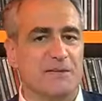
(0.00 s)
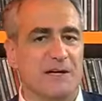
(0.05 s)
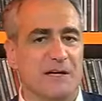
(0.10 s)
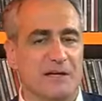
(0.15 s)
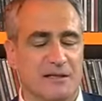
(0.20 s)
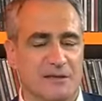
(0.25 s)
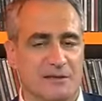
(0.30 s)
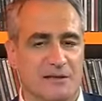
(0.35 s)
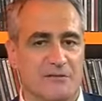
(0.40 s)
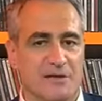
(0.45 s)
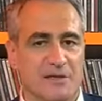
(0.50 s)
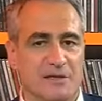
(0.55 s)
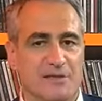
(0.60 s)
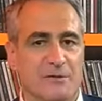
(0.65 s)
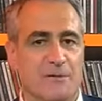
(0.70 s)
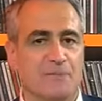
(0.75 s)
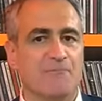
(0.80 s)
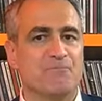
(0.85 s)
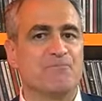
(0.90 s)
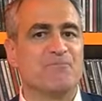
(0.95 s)
che farla
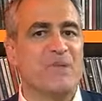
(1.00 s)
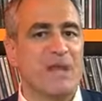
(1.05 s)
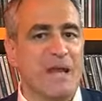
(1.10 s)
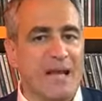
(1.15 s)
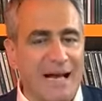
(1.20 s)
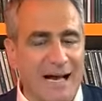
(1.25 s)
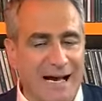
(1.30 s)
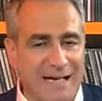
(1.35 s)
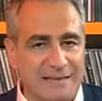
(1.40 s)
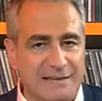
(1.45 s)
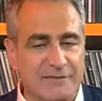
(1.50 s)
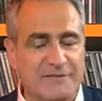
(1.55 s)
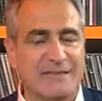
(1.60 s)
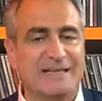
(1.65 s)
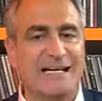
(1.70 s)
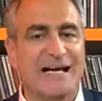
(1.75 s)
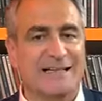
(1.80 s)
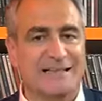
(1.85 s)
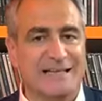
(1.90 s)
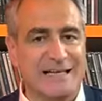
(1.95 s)
attraverso
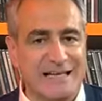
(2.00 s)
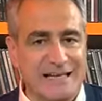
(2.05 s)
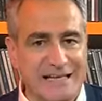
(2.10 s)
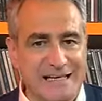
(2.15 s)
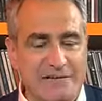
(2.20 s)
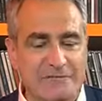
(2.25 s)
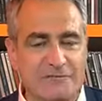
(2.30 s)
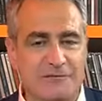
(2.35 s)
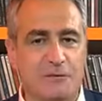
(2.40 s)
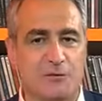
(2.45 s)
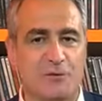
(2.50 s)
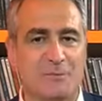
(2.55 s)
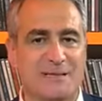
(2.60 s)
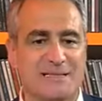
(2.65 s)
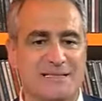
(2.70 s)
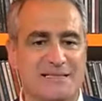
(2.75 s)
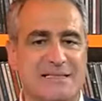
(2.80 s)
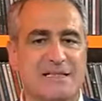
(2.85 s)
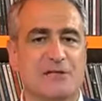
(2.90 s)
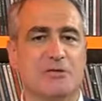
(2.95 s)
attività di
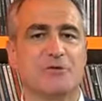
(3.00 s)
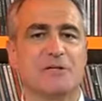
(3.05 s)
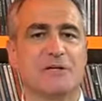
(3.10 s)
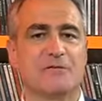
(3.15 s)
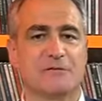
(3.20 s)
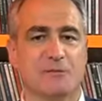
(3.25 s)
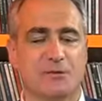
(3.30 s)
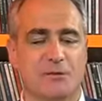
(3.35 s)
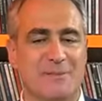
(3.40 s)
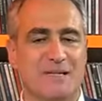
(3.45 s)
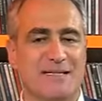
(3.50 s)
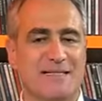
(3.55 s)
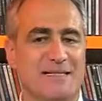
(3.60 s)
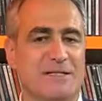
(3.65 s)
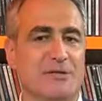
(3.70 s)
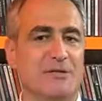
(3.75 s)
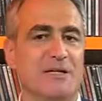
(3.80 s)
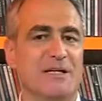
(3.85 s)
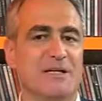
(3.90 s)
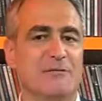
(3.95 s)
informazione,
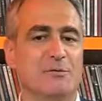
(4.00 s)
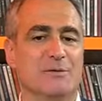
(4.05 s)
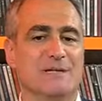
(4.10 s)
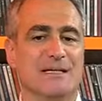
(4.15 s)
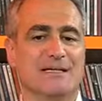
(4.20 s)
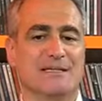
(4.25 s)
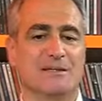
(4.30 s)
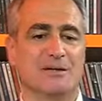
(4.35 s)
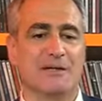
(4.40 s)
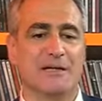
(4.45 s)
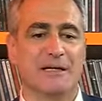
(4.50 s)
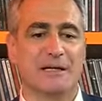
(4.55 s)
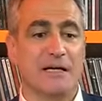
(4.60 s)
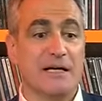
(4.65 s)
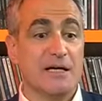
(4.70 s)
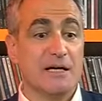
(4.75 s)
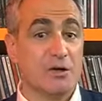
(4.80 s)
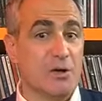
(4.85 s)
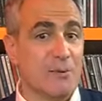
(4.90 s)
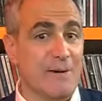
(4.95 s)
formazione e divulgazione.
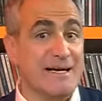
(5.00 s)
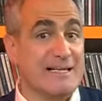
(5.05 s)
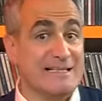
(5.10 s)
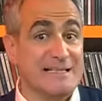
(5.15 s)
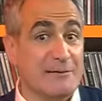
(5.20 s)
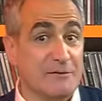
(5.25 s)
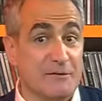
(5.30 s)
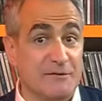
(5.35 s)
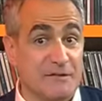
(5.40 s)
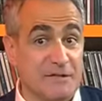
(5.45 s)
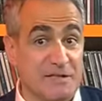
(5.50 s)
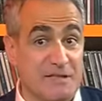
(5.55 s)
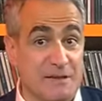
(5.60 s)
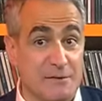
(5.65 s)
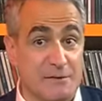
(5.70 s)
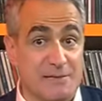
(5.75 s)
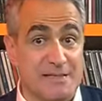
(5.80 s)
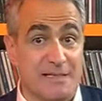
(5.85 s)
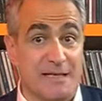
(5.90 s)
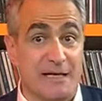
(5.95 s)
Come le stiamo
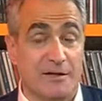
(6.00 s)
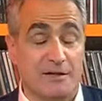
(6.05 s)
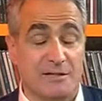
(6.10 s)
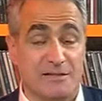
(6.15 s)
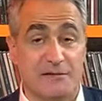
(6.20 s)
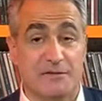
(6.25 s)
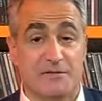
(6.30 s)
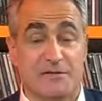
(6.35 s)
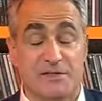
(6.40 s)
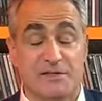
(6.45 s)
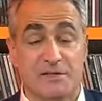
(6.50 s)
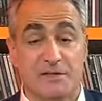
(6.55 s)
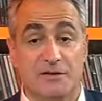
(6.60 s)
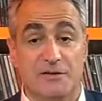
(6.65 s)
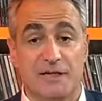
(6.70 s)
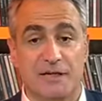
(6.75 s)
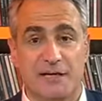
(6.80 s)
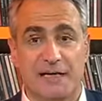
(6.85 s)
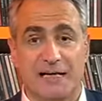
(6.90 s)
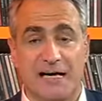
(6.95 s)
facendo quest'anno? Le stiamo
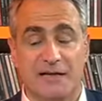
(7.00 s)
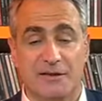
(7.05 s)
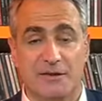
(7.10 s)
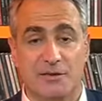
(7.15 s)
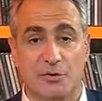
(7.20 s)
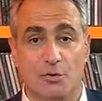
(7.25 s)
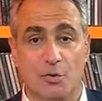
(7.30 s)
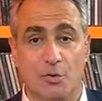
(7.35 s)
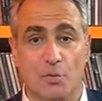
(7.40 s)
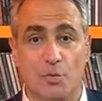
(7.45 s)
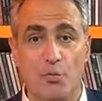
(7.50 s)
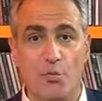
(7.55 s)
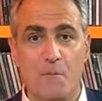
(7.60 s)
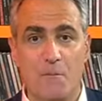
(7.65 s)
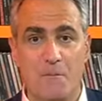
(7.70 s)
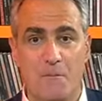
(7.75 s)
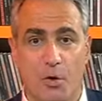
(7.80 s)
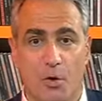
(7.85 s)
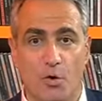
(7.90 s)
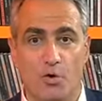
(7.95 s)
facendo dedicando
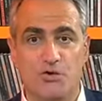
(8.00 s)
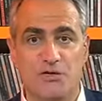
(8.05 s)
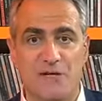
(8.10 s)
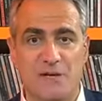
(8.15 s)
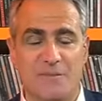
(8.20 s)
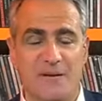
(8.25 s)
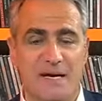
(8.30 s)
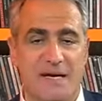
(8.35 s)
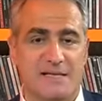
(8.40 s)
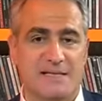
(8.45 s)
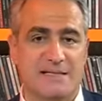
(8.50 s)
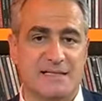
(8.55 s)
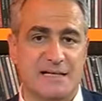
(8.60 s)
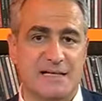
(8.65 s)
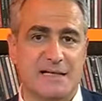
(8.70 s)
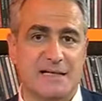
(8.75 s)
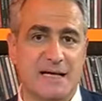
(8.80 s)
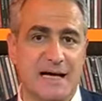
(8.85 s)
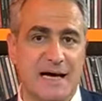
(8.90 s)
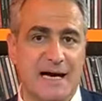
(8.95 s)
un, ogni
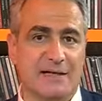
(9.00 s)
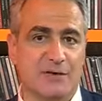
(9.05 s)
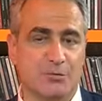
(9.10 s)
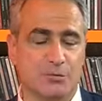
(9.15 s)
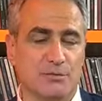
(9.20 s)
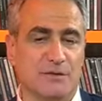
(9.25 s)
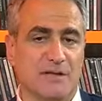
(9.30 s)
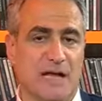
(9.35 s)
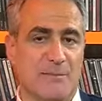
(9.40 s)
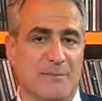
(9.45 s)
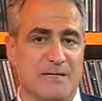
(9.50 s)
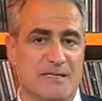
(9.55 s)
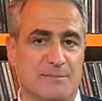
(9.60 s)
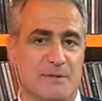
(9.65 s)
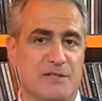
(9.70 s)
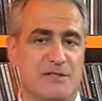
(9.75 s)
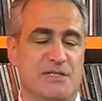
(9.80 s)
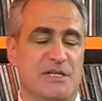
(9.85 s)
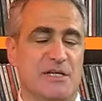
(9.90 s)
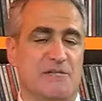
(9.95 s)
mese ad un tema
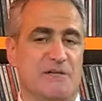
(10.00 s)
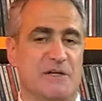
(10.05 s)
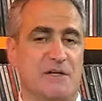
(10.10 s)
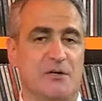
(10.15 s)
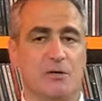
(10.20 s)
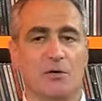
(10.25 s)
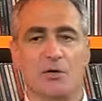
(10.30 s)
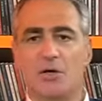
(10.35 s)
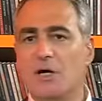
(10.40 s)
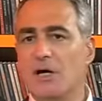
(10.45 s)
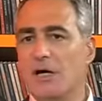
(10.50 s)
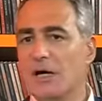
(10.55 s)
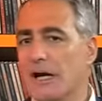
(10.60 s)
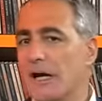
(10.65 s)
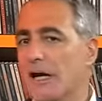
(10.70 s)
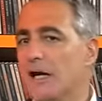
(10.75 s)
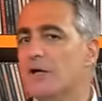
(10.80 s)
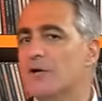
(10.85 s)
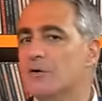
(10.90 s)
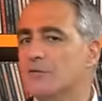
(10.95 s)
specifico
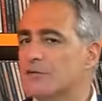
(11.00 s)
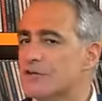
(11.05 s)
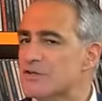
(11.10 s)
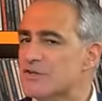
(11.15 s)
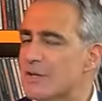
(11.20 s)
e lo